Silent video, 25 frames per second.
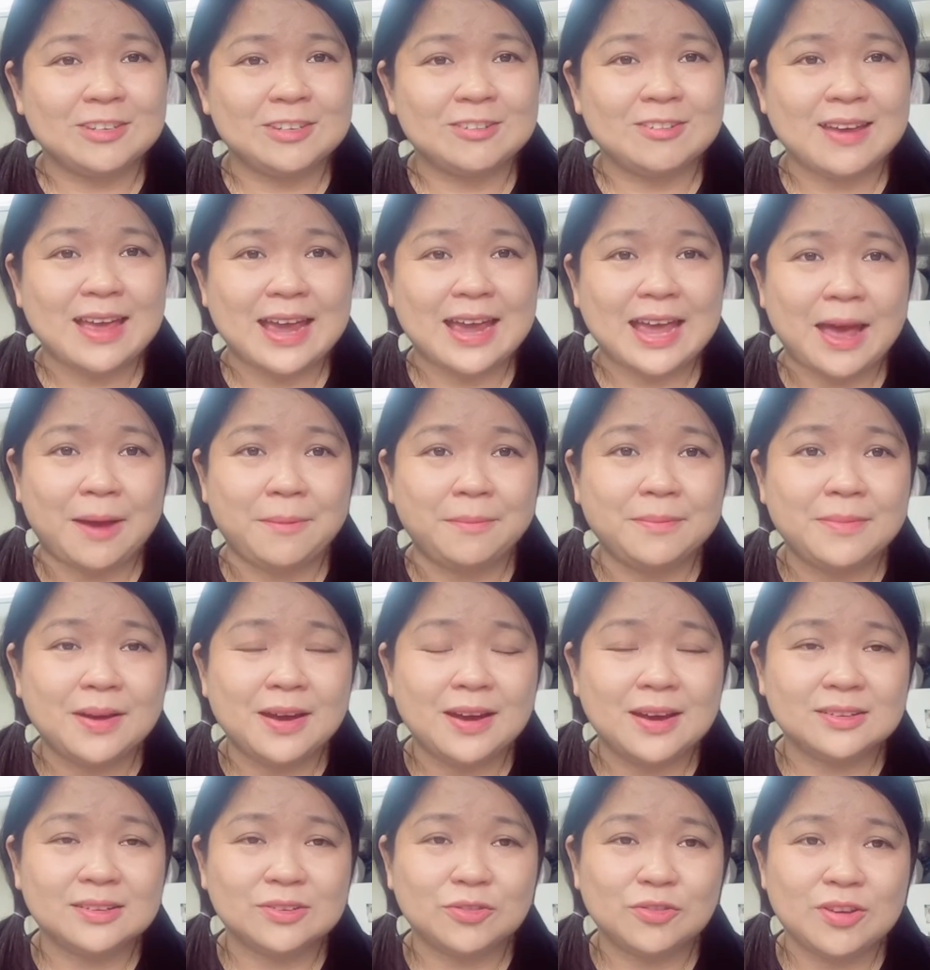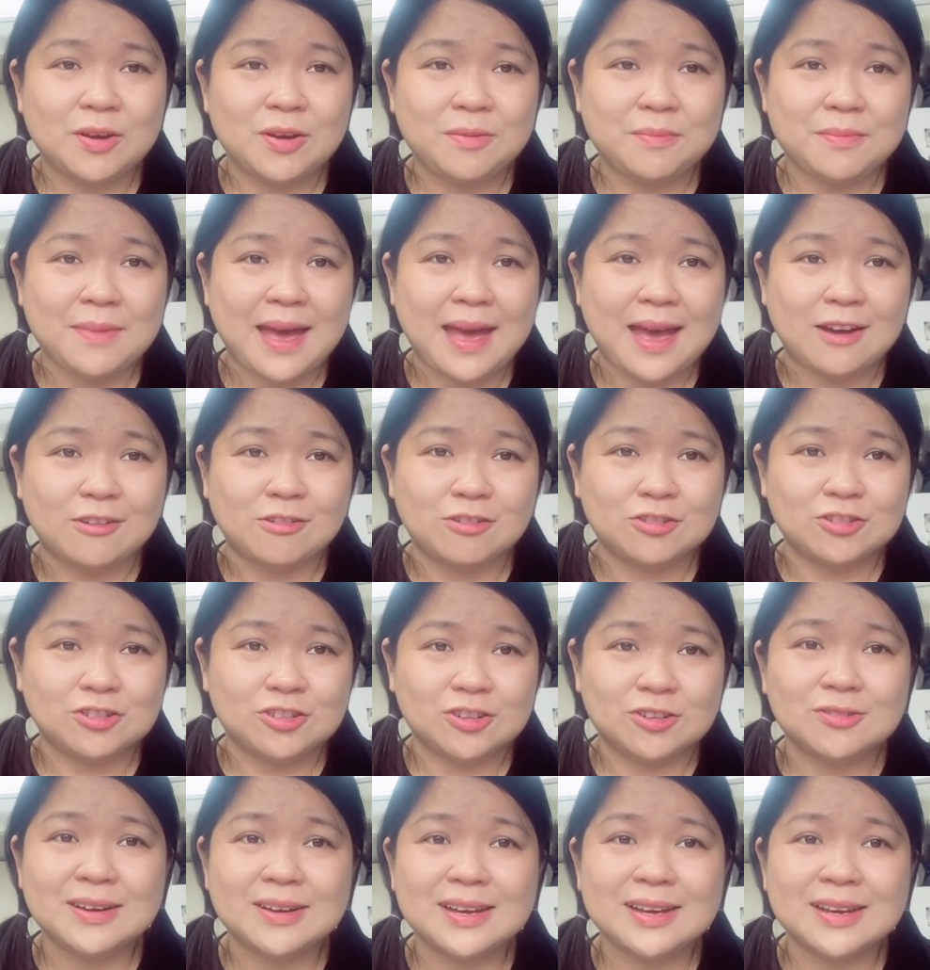Suka cảm ơn quý ông bà, cô chú,